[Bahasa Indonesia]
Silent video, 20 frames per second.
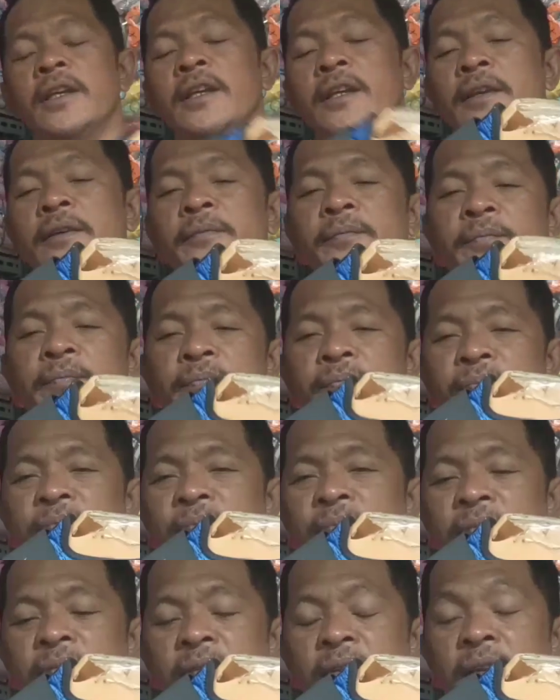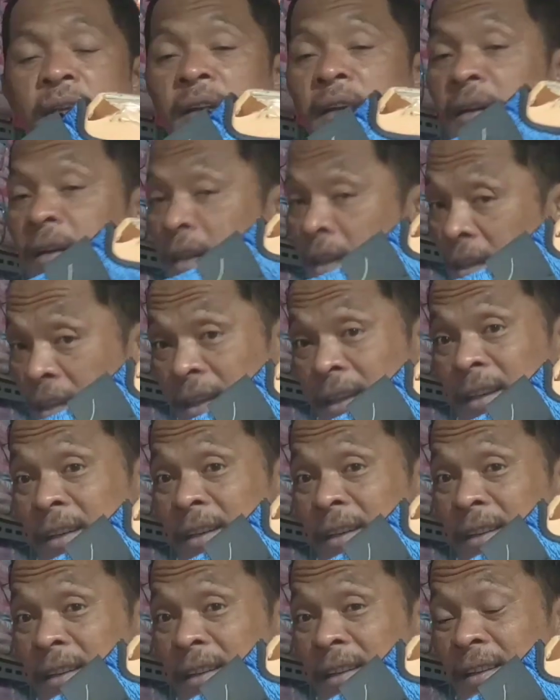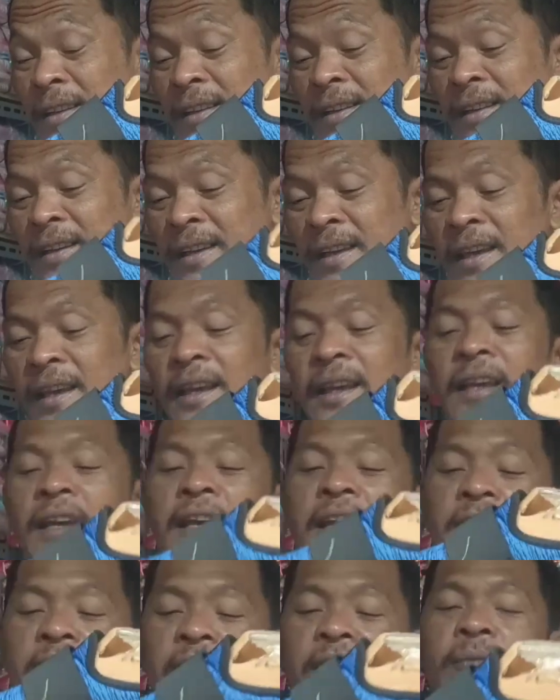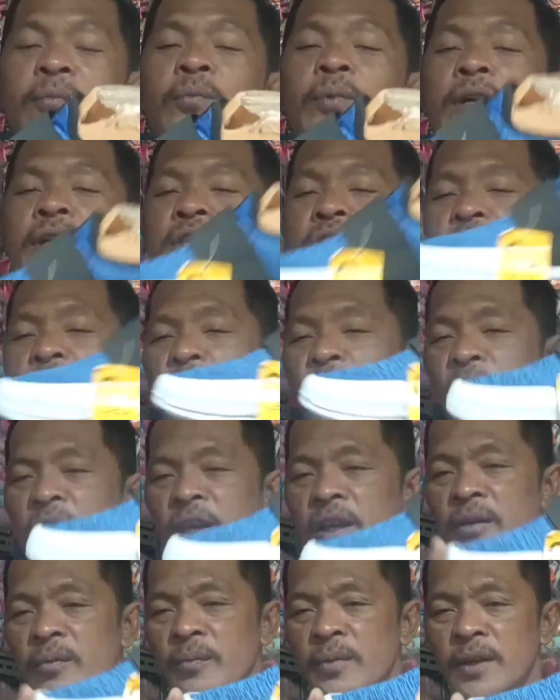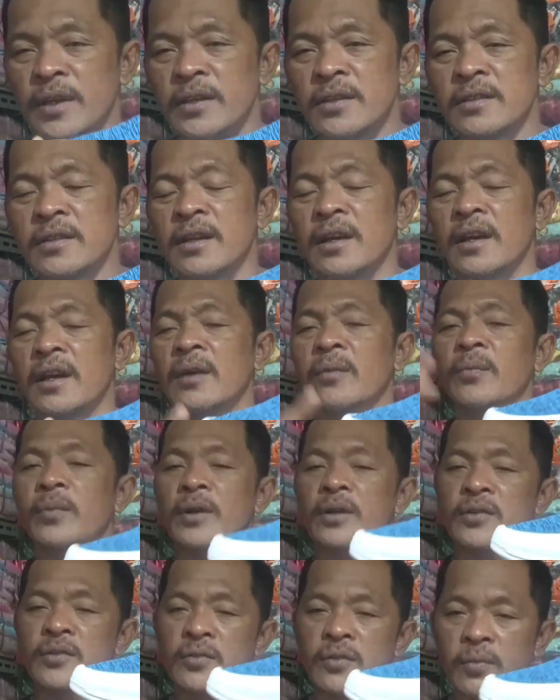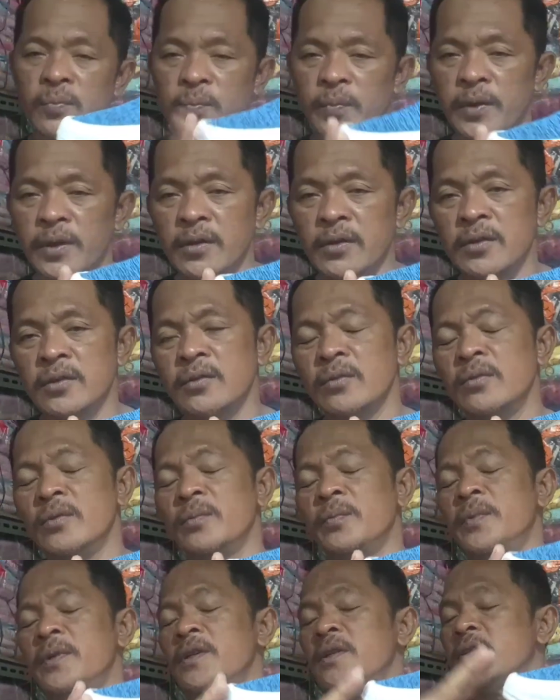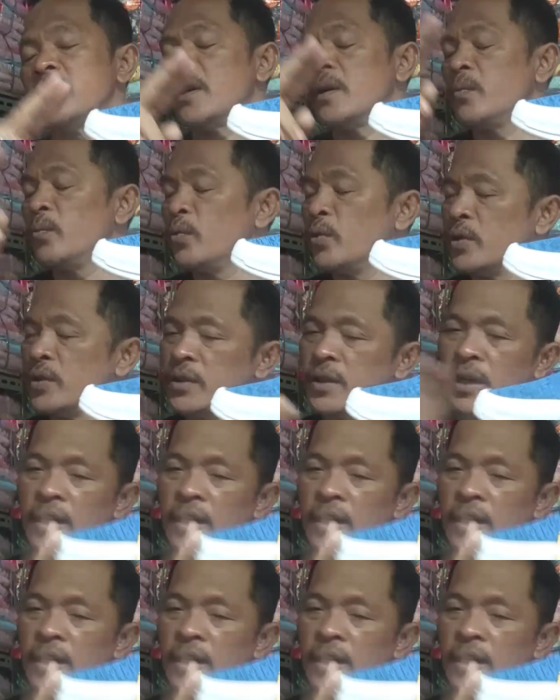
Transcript: ini. Keren kan? ini buat jogging bisa buat shopping juga bisa buat